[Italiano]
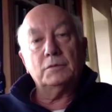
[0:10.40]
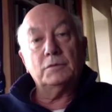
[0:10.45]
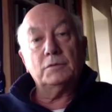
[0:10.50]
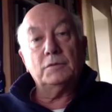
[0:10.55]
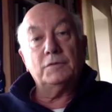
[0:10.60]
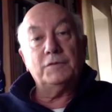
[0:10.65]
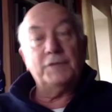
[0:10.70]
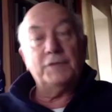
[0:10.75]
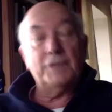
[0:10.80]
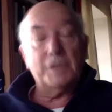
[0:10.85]

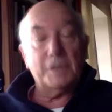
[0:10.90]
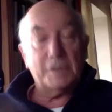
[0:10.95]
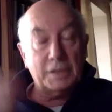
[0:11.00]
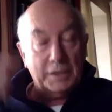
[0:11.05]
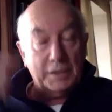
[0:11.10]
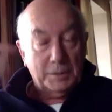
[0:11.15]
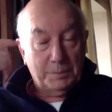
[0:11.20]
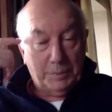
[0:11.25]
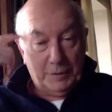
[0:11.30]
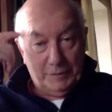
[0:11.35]
il film che
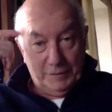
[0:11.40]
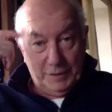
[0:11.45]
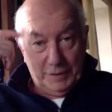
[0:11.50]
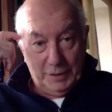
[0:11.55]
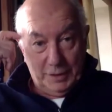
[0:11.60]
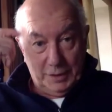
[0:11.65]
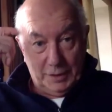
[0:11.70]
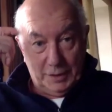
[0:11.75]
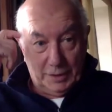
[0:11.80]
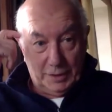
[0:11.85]
state per
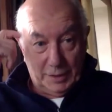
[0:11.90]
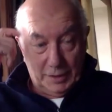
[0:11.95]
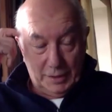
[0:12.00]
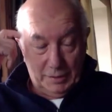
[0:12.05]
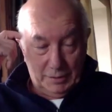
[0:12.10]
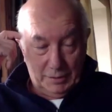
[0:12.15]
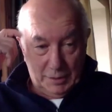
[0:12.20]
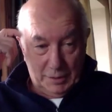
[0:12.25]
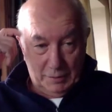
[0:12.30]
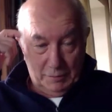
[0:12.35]

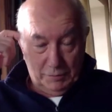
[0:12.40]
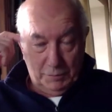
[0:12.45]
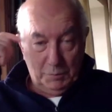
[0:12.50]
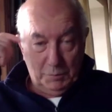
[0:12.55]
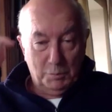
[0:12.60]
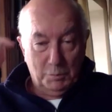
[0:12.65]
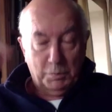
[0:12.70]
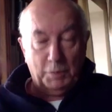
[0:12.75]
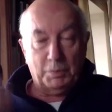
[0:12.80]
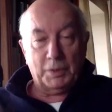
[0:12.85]
vedere è un
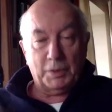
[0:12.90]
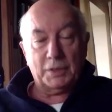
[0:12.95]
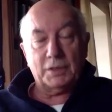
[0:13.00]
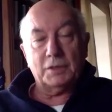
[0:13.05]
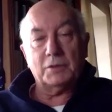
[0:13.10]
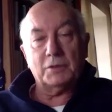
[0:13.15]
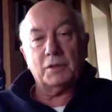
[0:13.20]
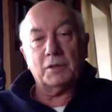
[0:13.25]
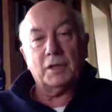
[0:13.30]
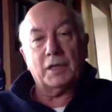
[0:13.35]
film un po'
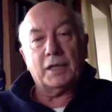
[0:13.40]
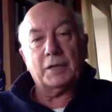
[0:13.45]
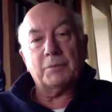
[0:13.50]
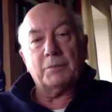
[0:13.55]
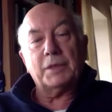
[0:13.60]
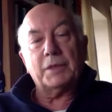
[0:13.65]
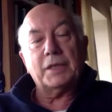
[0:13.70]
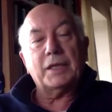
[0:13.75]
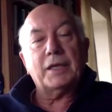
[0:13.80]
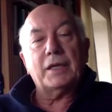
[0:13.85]
particolare
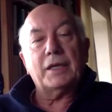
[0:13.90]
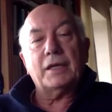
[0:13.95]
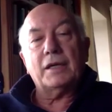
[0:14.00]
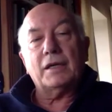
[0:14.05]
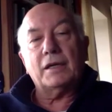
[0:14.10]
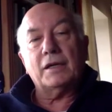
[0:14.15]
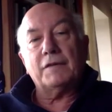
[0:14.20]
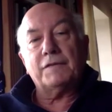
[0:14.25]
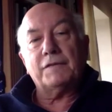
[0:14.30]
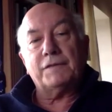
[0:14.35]
perché
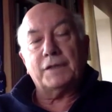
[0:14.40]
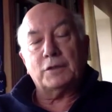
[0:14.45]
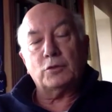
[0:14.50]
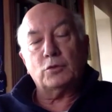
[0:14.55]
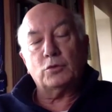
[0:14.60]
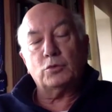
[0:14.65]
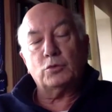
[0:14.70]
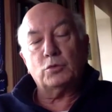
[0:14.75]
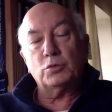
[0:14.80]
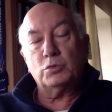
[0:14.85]
è
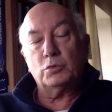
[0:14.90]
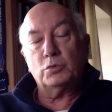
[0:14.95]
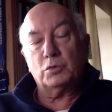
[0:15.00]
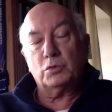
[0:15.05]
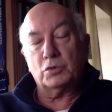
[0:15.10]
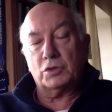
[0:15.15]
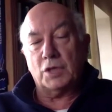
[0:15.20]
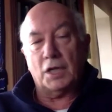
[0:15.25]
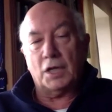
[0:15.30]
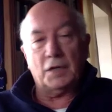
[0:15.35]
fatto
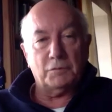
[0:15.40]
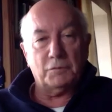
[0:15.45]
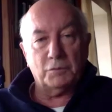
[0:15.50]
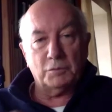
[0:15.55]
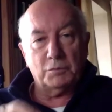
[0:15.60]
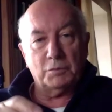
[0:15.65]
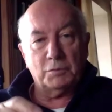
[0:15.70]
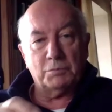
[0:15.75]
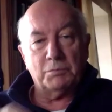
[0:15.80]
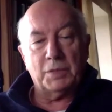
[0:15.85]
tutto salvo
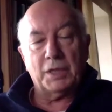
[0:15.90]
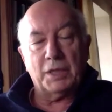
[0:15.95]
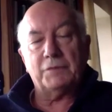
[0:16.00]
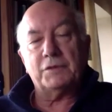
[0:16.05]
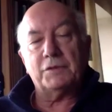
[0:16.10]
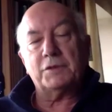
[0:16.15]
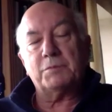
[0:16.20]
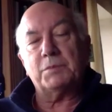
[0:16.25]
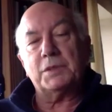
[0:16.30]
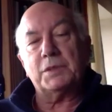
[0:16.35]
un
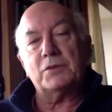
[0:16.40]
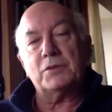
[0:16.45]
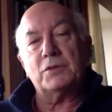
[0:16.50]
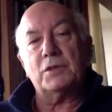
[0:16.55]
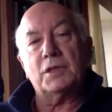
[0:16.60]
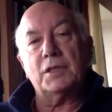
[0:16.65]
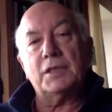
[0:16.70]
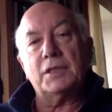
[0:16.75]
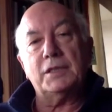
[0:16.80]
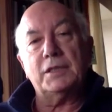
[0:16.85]
breve
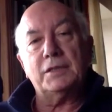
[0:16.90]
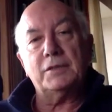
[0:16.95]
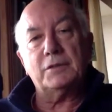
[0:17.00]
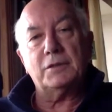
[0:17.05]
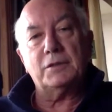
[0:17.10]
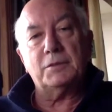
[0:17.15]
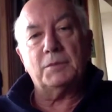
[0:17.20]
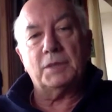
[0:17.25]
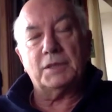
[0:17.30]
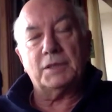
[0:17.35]
spezzone all'inizio
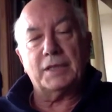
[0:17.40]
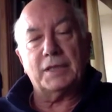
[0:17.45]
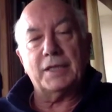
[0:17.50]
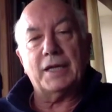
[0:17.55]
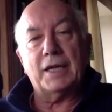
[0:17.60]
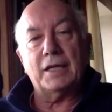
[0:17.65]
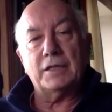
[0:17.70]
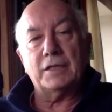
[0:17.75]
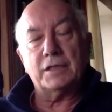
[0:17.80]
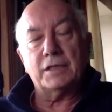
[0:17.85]
di
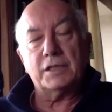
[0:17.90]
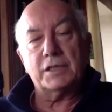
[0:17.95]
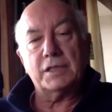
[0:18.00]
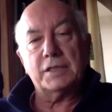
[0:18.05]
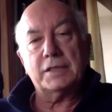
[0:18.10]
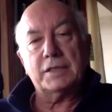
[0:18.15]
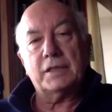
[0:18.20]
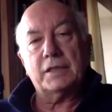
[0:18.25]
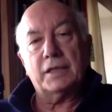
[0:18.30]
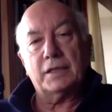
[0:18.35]
materiali già
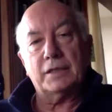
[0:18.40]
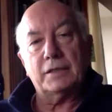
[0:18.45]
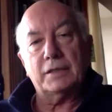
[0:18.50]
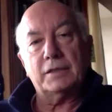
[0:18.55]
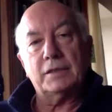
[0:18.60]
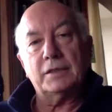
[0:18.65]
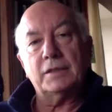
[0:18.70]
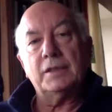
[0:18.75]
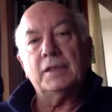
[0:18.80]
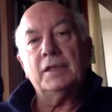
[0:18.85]

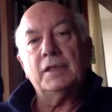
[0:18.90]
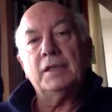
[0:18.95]
esistenti.